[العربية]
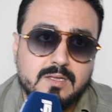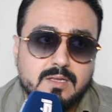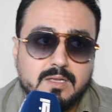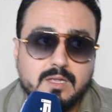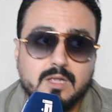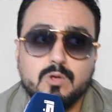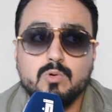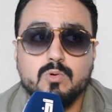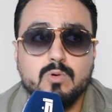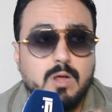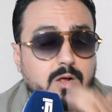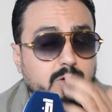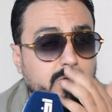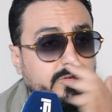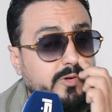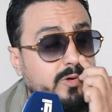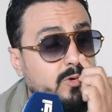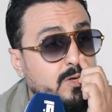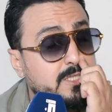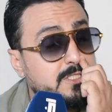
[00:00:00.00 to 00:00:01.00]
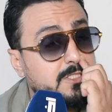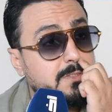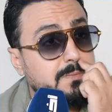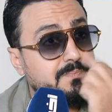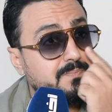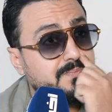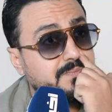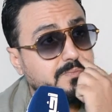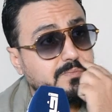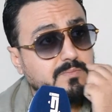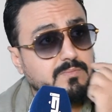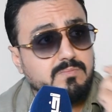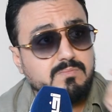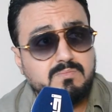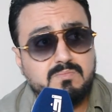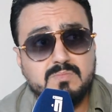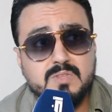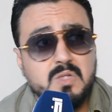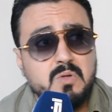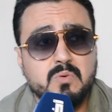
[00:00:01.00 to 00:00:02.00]
كيكونوا هوفوات
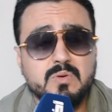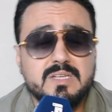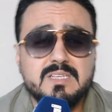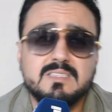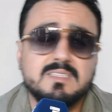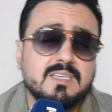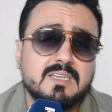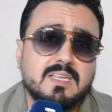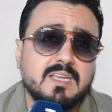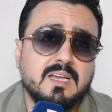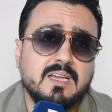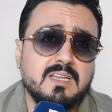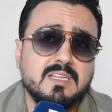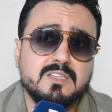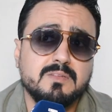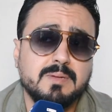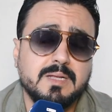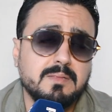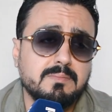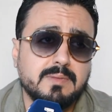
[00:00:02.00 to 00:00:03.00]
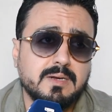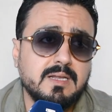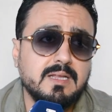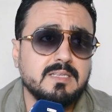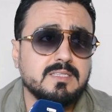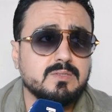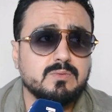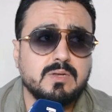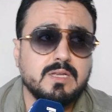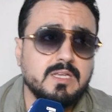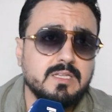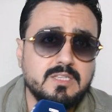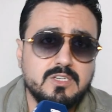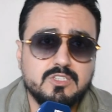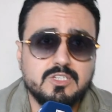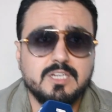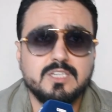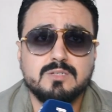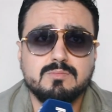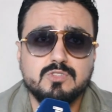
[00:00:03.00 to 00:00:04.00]
والانسان كيغلط بعض المرات ولا كيدير
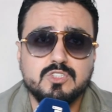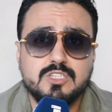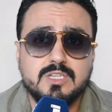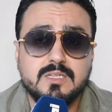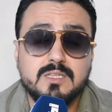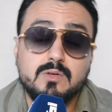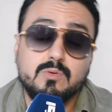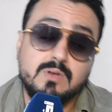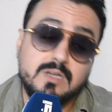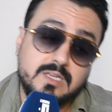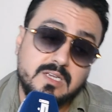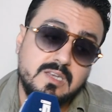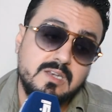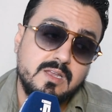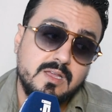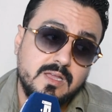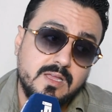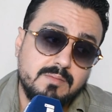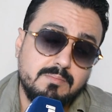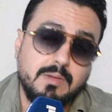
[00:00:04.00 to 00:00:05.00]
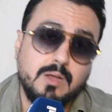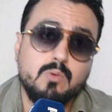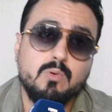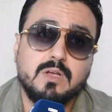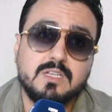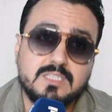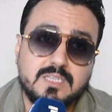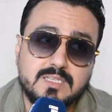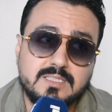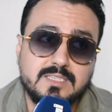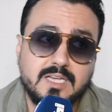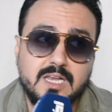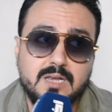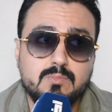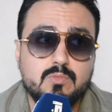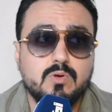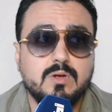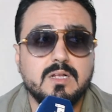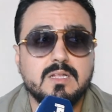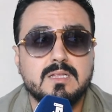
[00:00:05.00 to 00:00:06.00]
شي حاجه ماشي هذيك ولكن مع الوقت
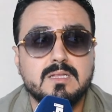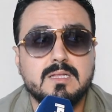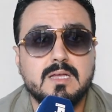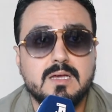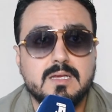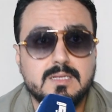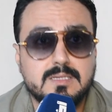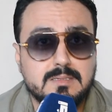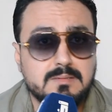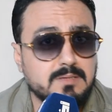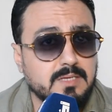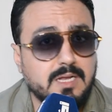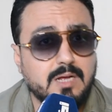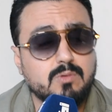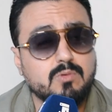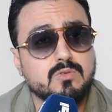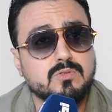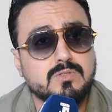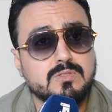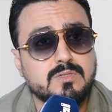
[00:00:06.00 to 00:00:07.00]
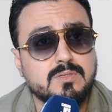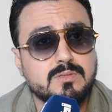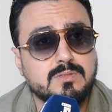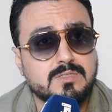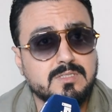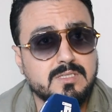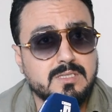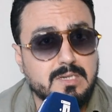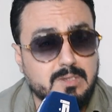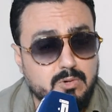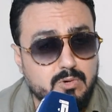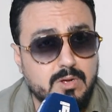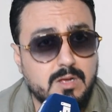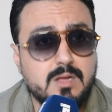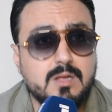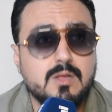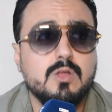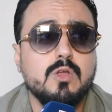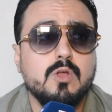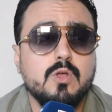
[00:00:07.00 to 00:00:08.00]
كنتعلموا كنحاولوا نستدركوها
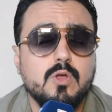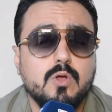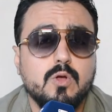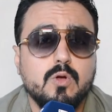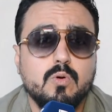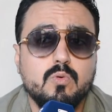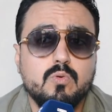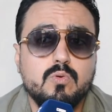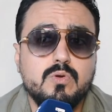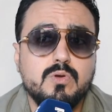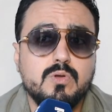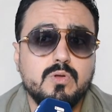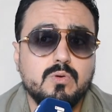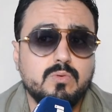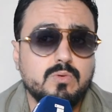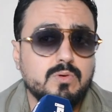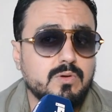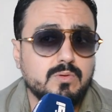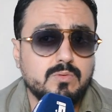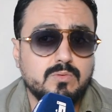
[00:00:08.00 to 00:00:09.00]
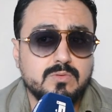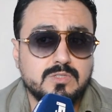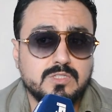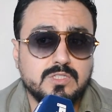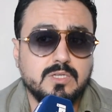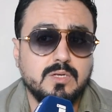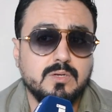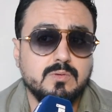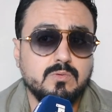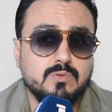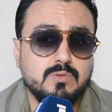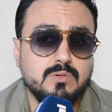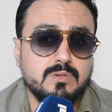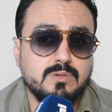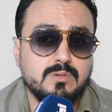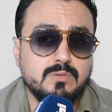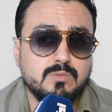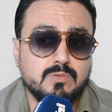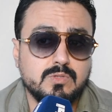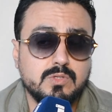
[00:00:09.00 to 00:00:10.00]

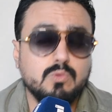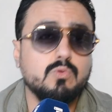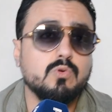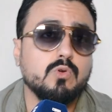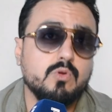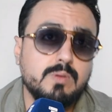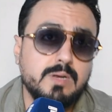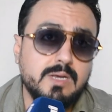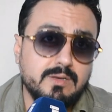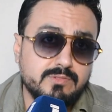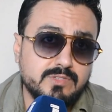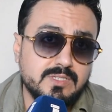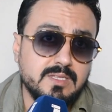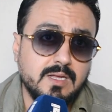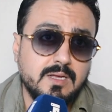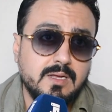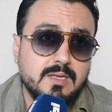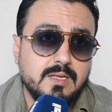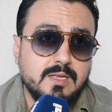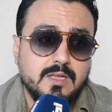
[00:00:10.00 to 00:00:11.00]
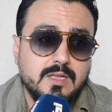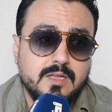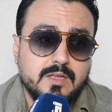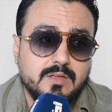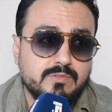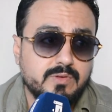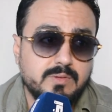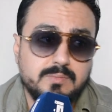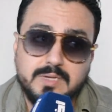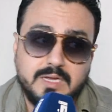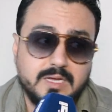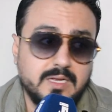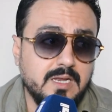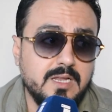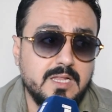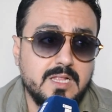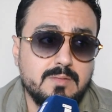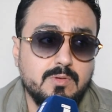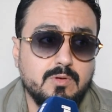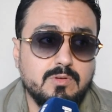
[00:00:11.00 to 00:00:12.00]
ونطوروا من نفسنا فمن خلال
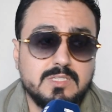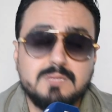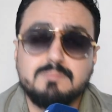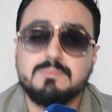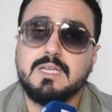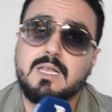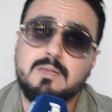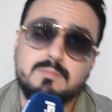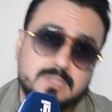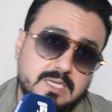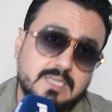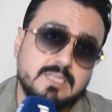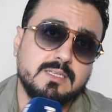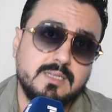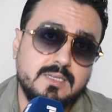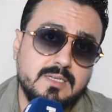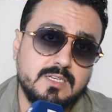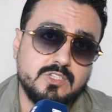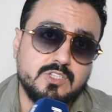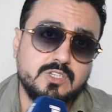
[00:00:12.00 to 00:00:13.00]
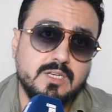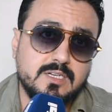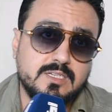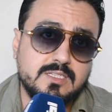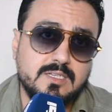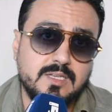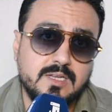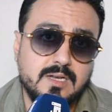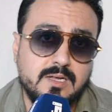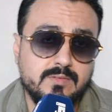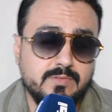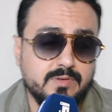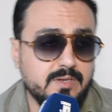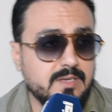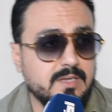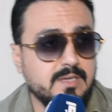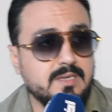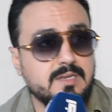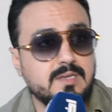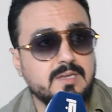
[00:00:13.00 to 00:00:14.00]
هذه المواسم تعلمت ايضا اشياء كثيره
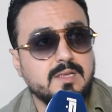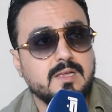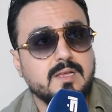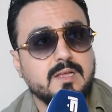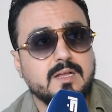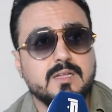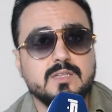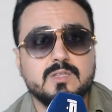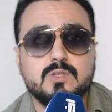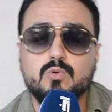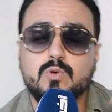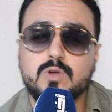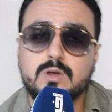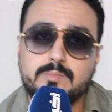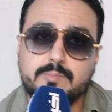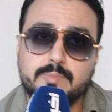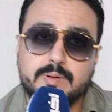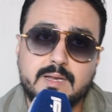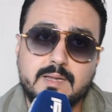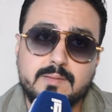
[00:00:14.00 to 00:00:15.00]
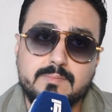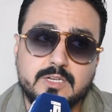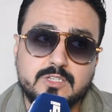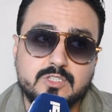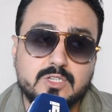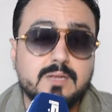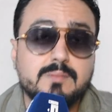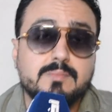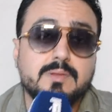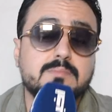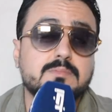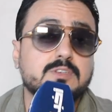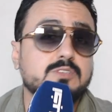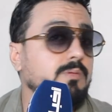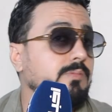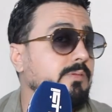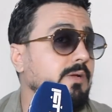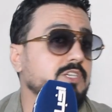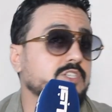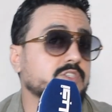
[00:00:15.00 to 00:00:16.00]
فانني نطور من انا البرنامج ما
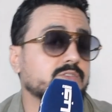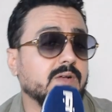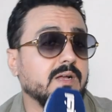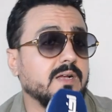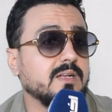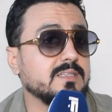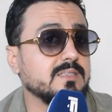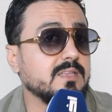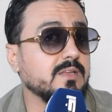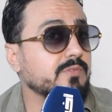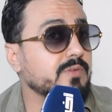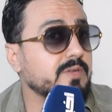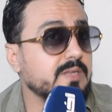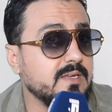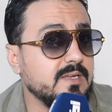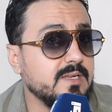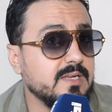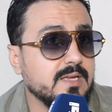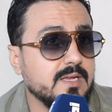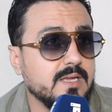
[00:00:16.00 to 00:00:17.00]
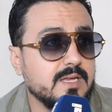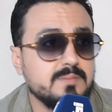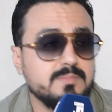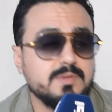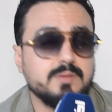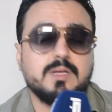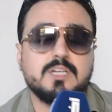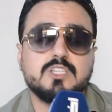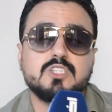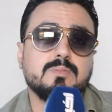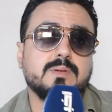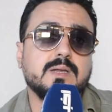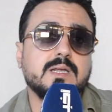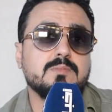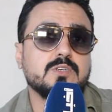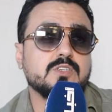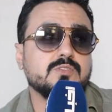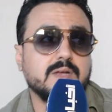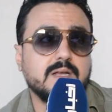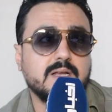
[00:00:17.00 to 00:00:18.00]
يبقاش فقط ترفيهي ما يبقاش
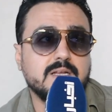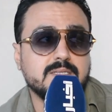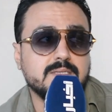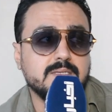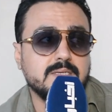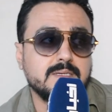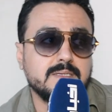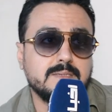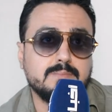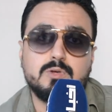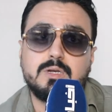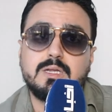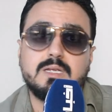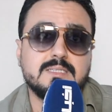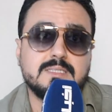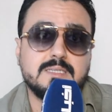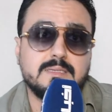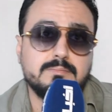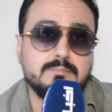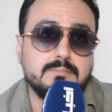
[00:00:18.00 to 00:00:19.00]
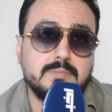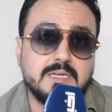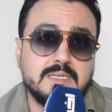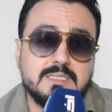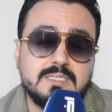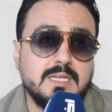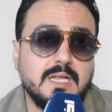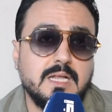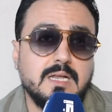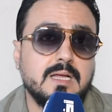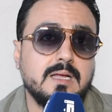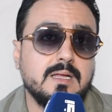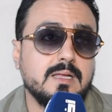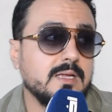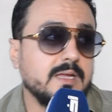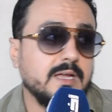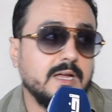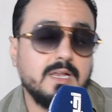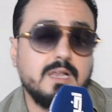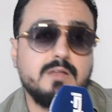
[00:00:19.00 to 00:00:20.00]
برنامج فقط مركز مركزين على
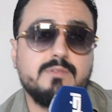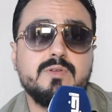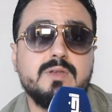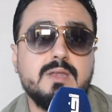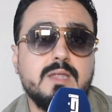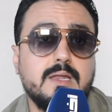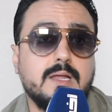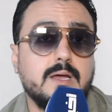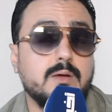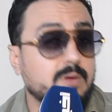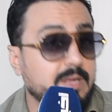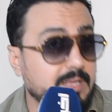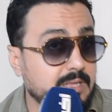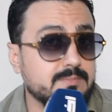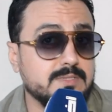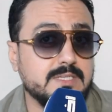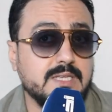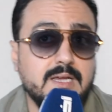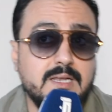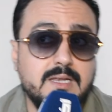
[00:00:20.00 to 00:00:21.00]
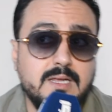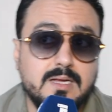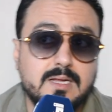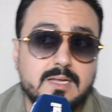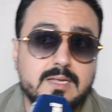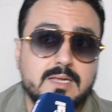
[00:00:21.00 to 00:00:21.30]
على الفنانه وهذه المساله